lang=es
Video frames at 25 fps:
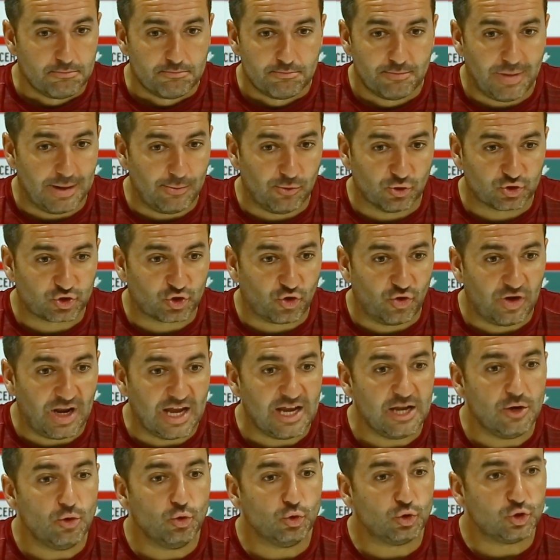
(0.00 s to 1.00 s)
Vamos con
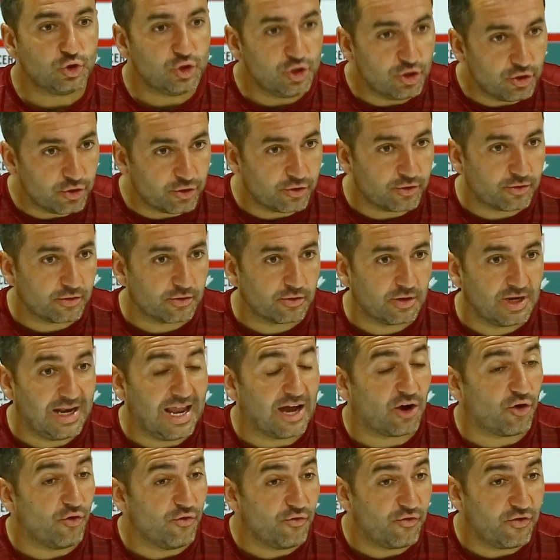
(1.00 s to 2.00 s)
la ilusión y
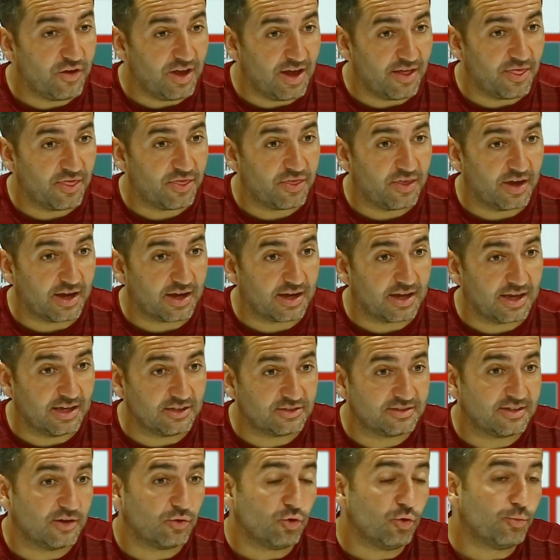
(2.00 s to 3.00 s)
la confianza que
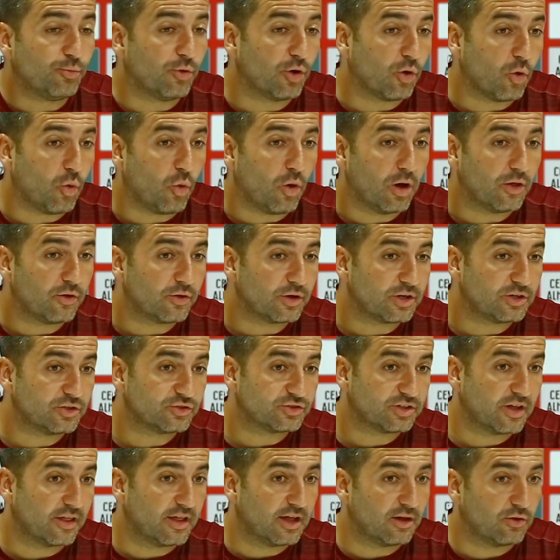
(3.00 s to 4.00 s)
este grupo de jugadores
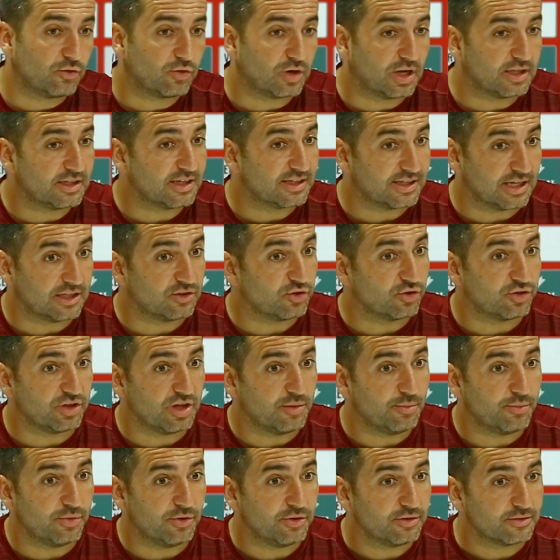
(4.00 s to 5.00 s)
nos ha dado durante tanto
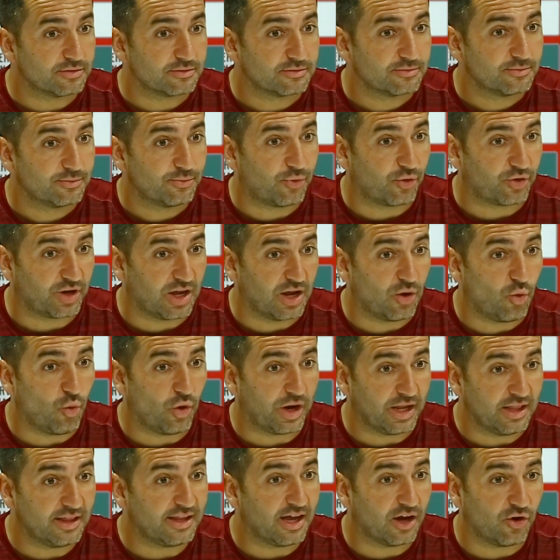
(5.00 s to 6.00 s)
tiempo, porque en
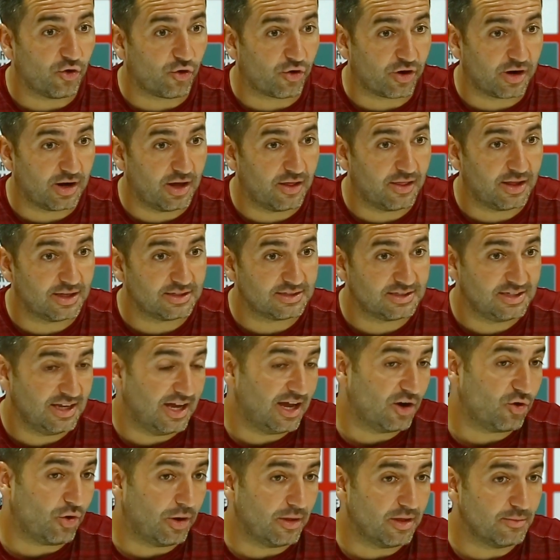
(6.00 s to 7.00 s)
40 jornadas, si
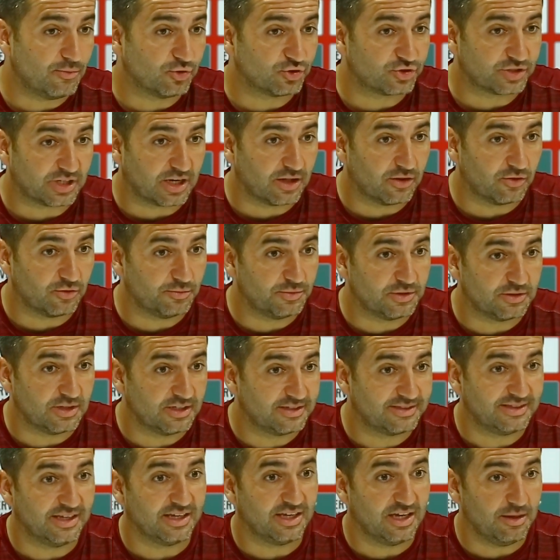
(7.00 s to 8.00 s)
algo ha demostrado
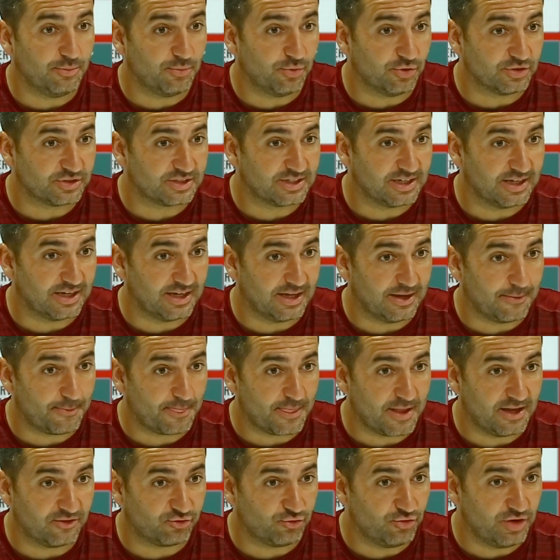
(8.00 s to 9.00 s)
este equipo, es
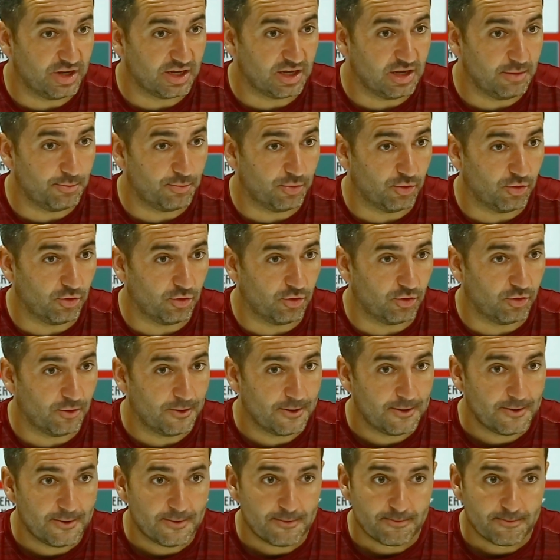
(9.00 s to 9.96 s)
que es un equipo